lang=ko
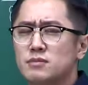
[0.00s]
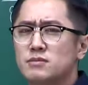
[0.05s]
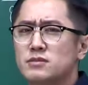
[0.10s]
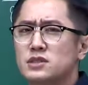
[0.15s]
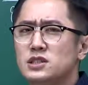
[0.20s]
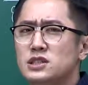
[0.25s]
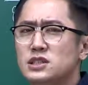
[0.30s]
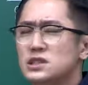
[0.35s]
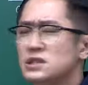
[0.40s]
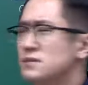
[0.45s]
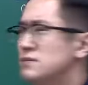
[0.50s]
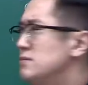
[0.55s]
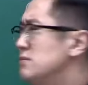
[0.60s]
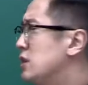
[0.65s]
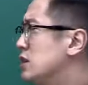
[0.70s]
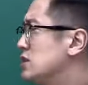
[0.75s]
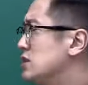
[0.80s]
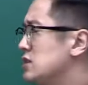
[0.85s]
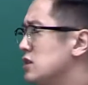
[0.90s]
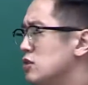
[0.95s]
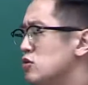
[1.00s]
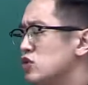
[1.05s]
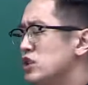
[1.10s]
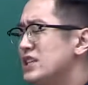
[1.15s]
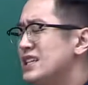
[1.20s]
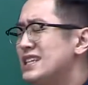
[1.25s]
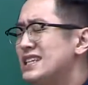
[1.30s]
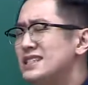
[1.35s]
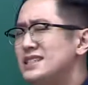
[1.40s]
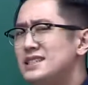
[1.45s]
그럼 지금 벌써
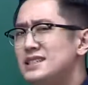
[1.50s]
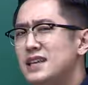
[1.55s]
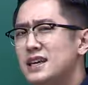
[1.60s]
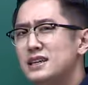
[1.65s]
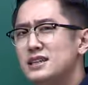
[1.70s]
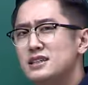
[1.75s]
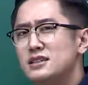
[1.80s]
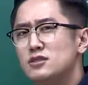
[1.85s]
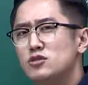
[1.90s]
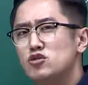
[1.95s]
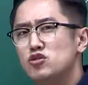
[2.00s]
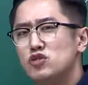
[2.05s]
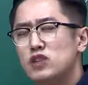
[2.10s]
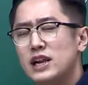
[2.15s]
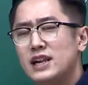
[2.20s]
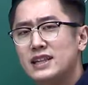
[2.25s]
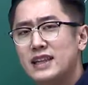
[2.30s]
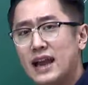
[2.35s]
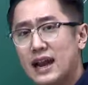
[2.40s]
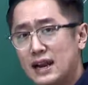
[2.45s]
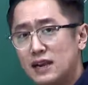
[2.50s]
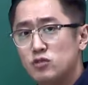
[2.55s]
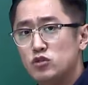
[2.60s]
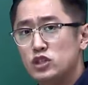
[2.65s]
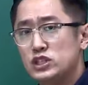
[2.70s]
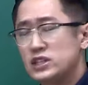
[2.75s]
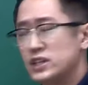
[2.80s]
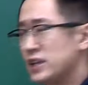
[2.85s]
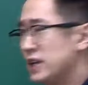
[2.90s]
우리 흰색을 둘레를 다 알고